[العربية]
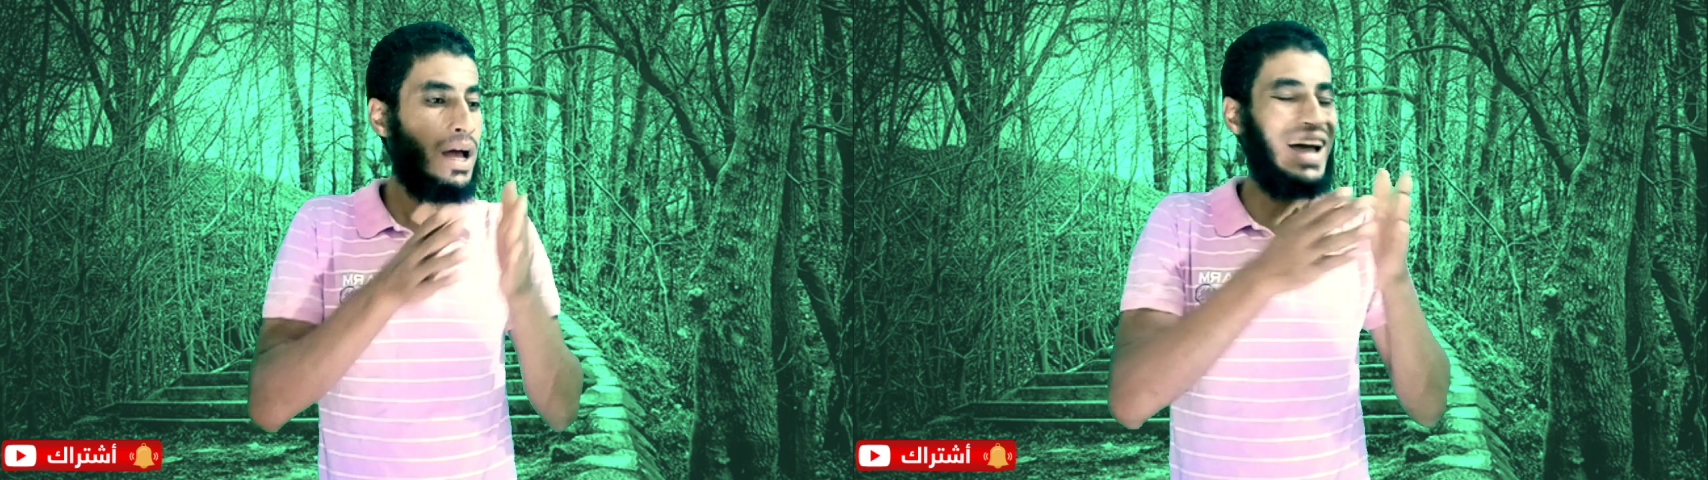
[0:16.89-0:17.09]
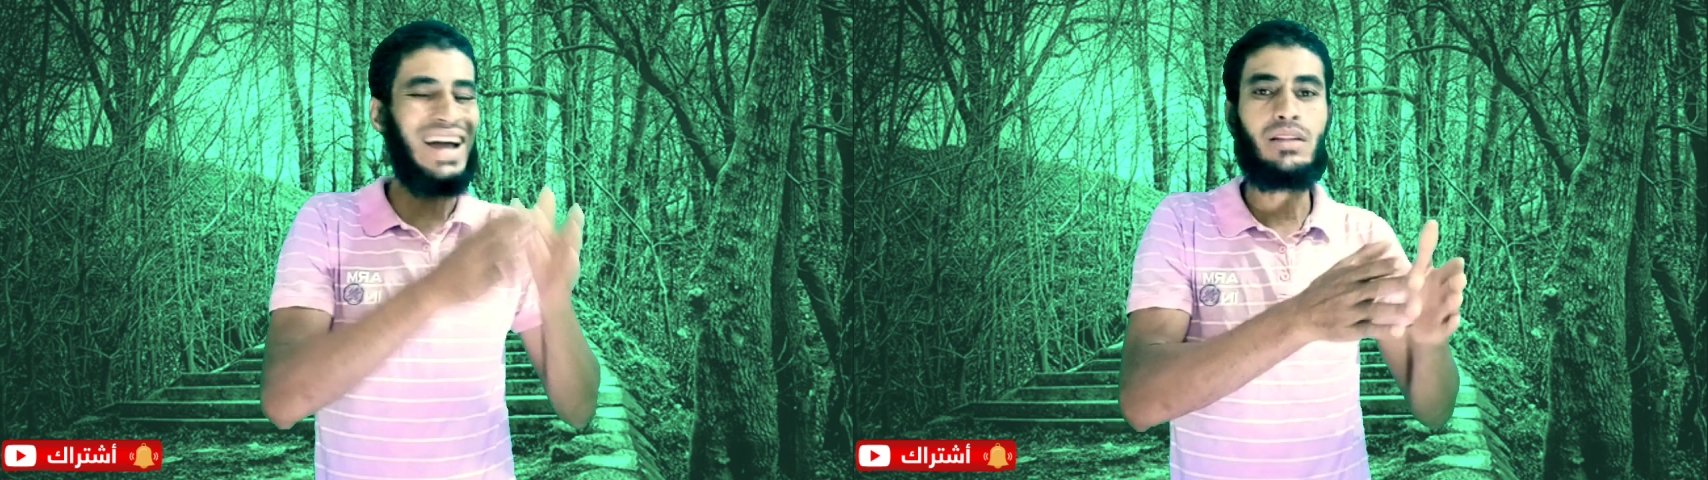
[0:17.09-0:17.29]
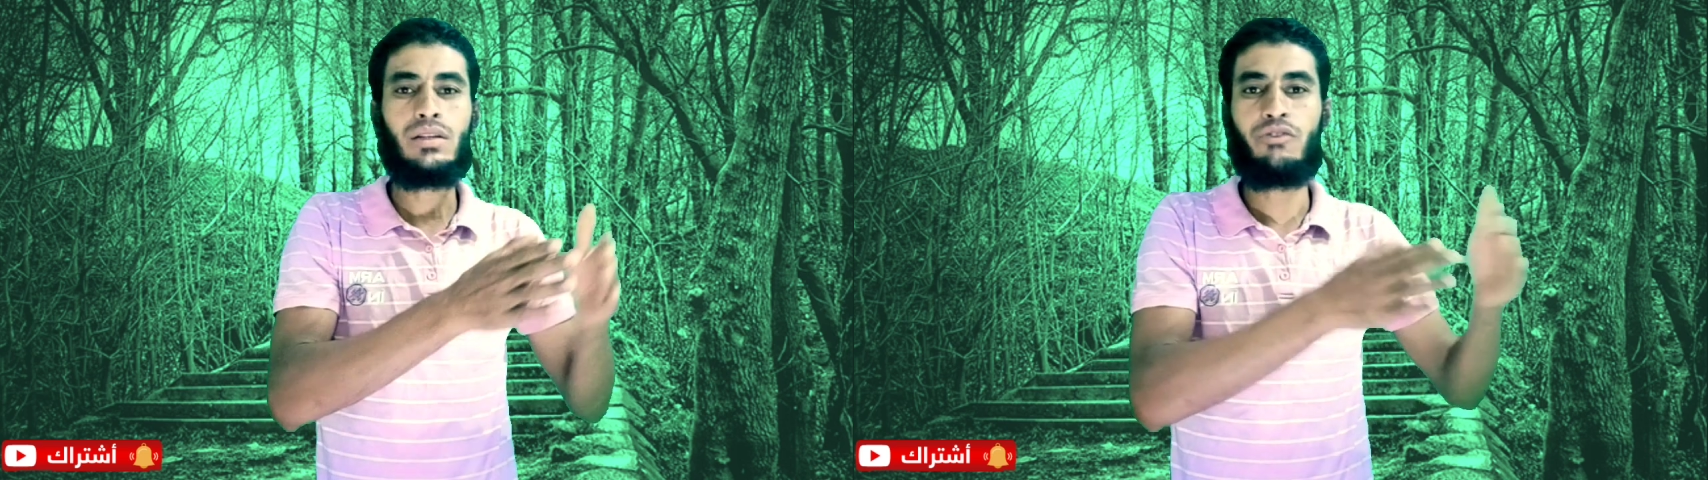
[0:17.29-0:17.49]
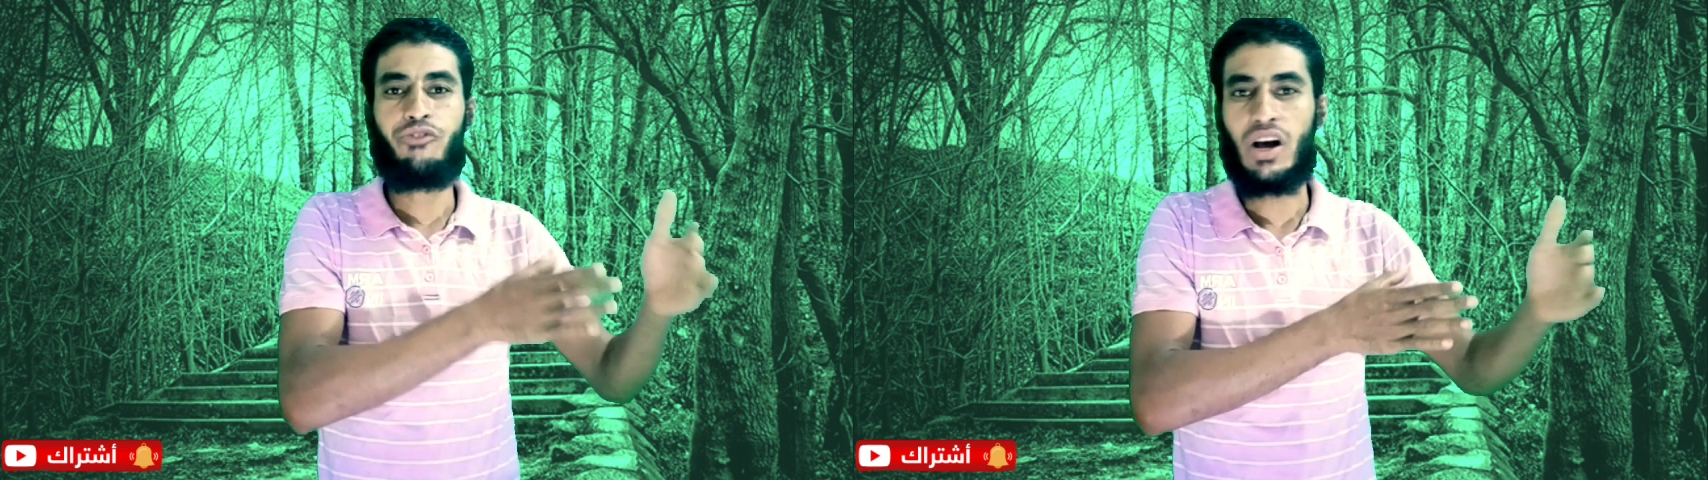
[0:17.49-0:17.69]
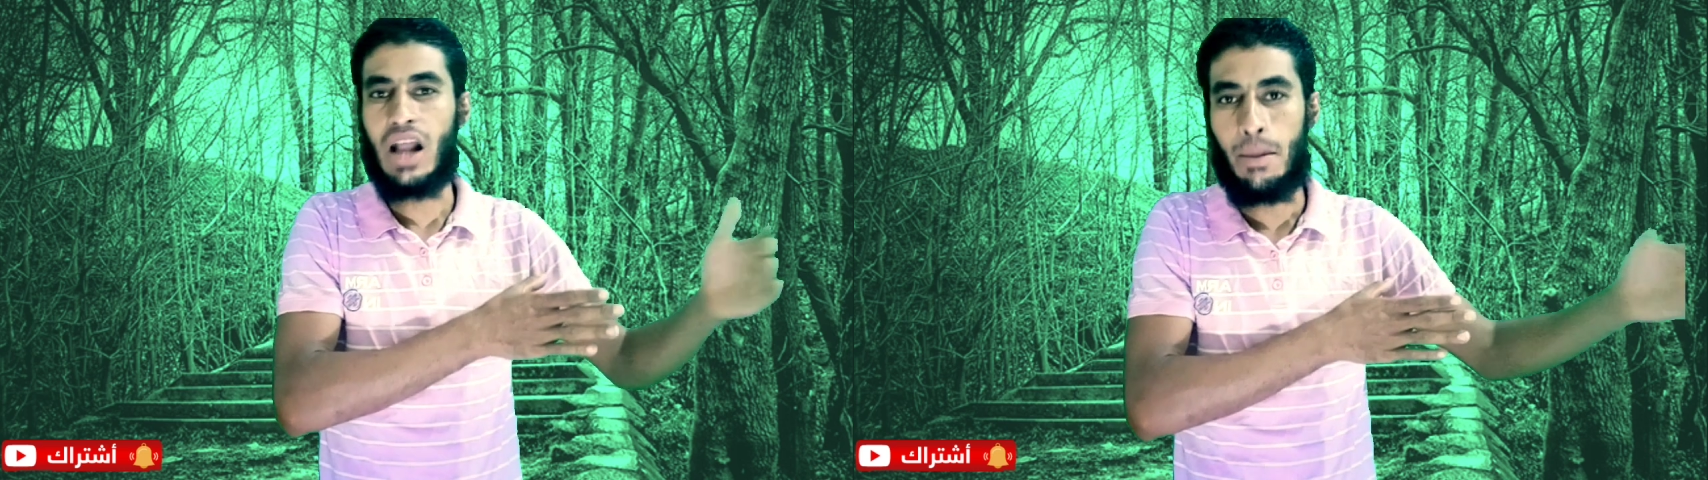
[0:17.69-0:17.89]
عند
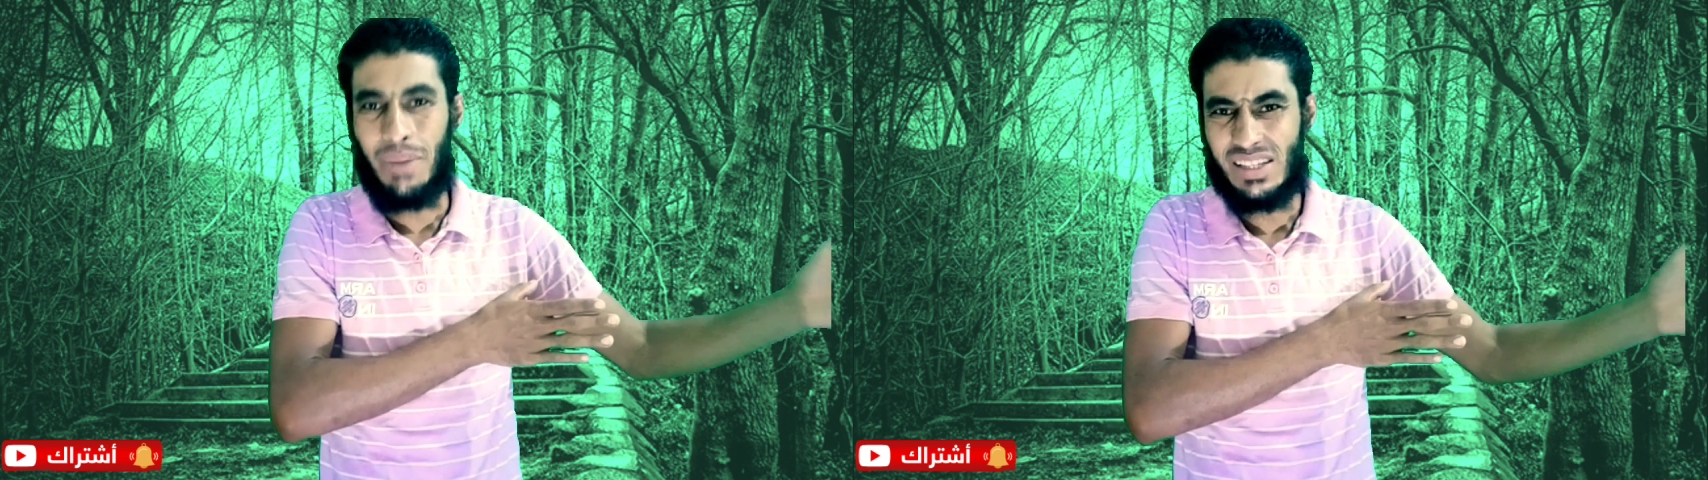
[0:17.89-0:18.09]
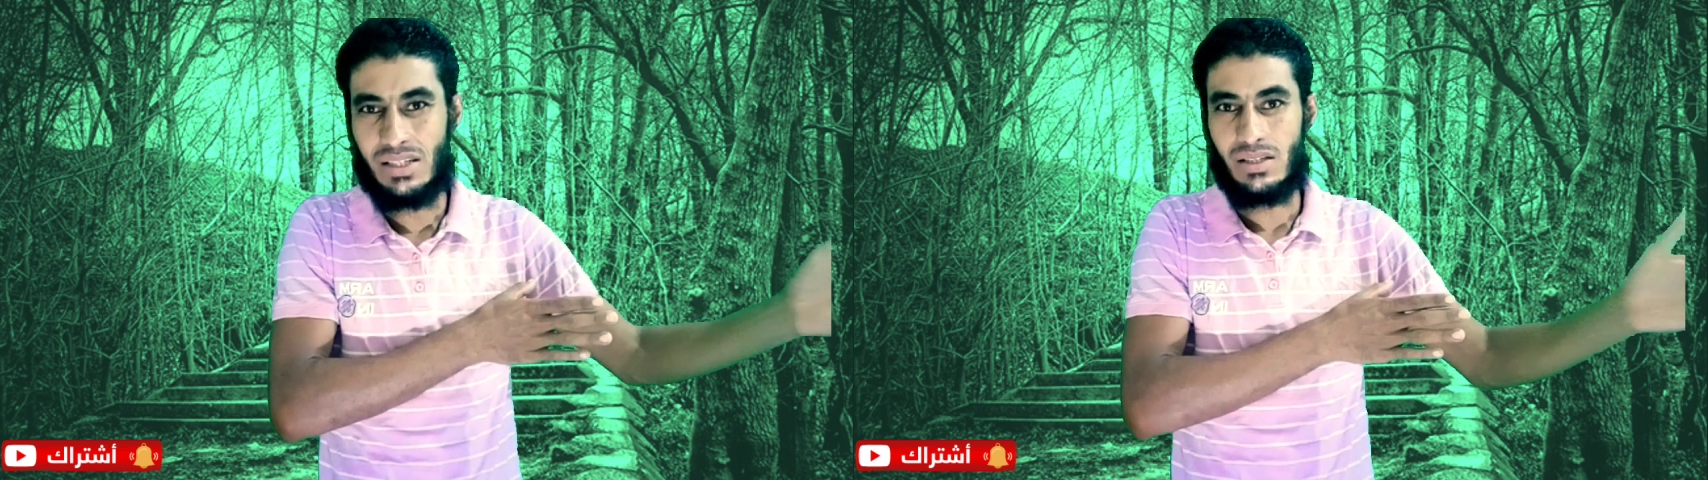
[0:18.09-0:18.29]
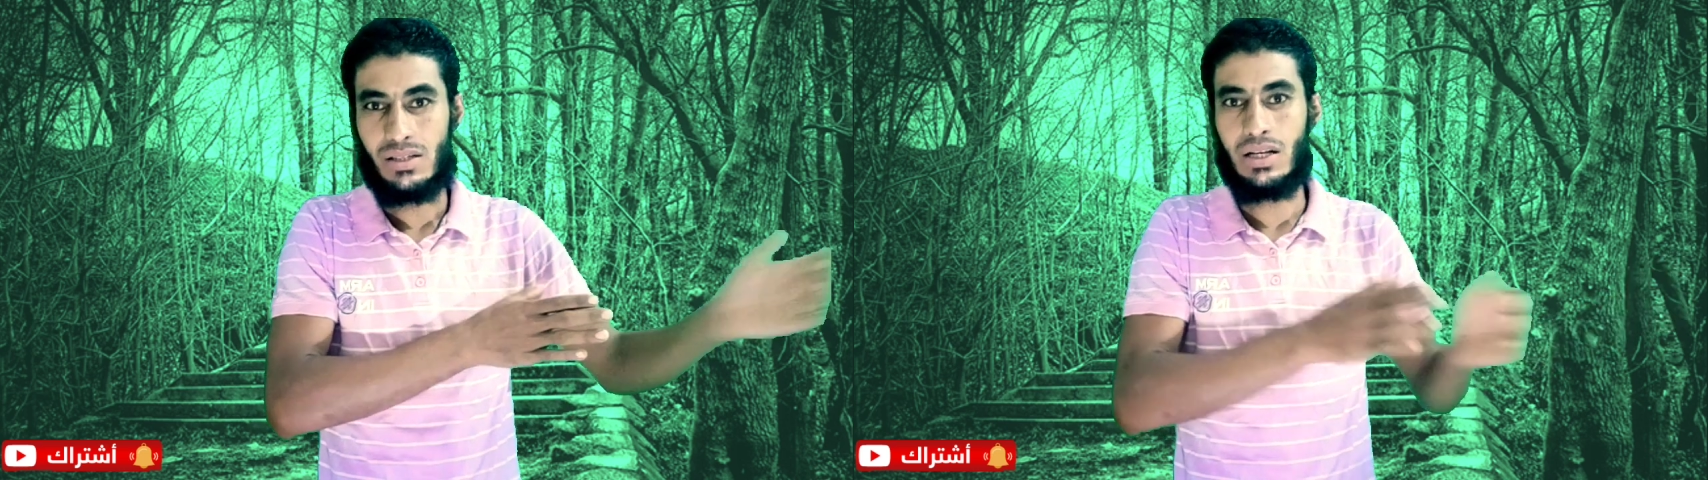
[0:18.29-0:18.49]
الفرح بس